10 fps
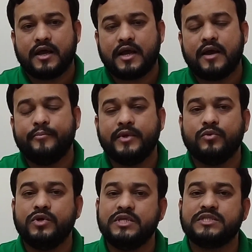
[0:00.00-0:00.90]
काम भी
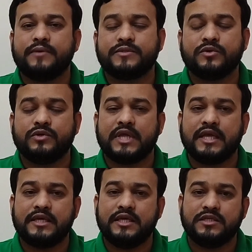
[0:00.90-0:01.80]
वही हिसाब से होता
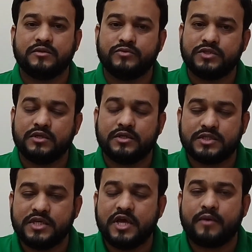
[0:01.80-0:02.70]
है कि ये जब
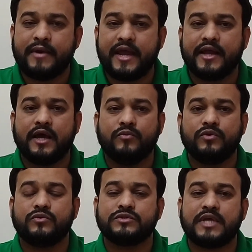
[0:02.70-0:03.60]
सीनियर में आएगा
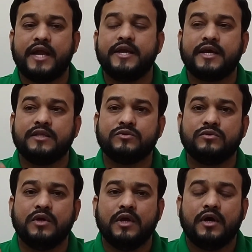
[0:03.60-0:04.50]
उनको साइड का
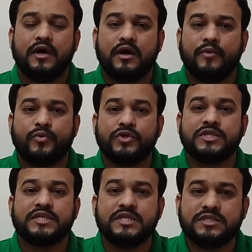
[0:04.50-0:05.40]
जो
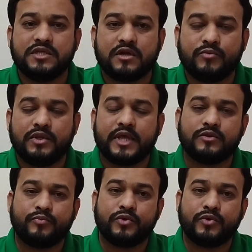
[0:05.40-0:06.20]
प्रोजेक्ट इंजीनियर बोलता है तो